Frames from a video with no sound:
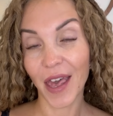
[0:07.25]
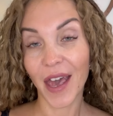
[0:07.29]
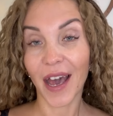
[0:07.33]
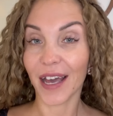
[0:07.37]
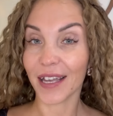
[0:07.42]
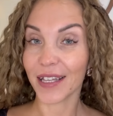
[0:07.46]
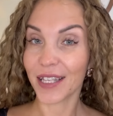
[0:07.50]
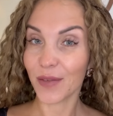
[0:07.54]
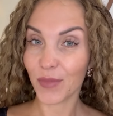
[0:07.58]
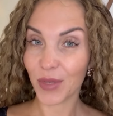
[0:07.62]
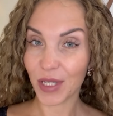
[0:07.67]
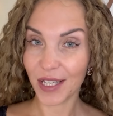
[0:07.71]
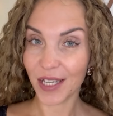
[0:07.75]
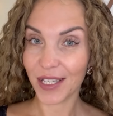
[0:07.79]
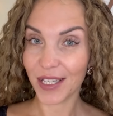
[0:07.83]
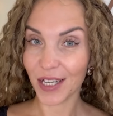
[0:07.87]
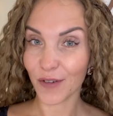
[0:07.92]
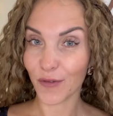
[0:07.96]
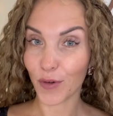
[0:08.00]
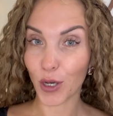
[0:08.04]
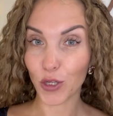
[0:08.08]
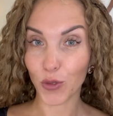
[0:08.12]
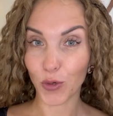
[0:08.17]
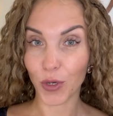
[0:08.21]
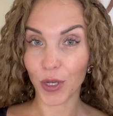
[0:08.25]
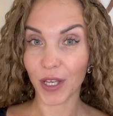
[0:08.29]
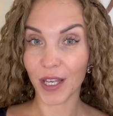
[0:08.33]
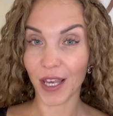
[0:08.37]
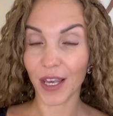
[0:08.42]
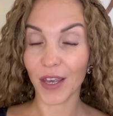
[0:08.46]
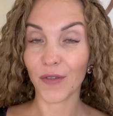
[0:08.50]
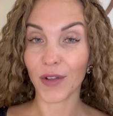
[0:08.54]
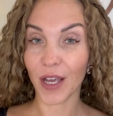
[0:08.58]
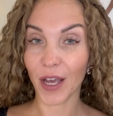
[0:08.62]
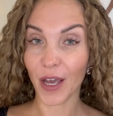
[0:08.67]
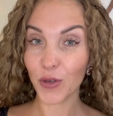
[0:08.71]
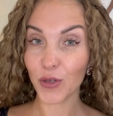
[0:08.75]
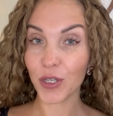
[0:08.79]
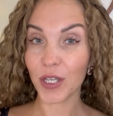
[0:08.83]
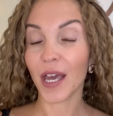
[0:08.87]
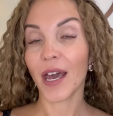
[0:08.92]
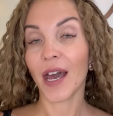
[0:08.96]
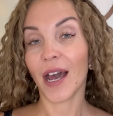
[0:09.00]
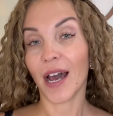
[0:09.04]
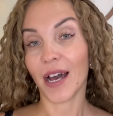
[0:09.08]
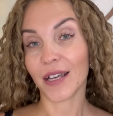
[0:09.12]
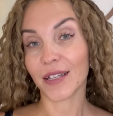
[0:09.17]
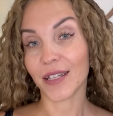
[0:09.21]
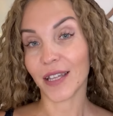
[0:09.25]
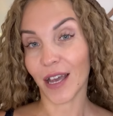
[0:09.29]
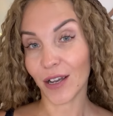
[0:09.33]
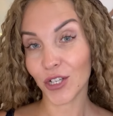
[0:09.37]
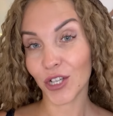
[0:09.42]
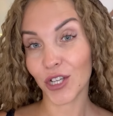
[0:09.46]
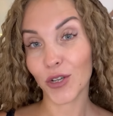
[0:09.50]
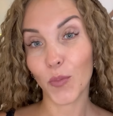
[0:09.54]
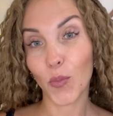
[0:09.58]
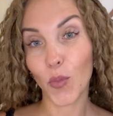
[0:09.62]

одним из лидеров которой я являюсь, а также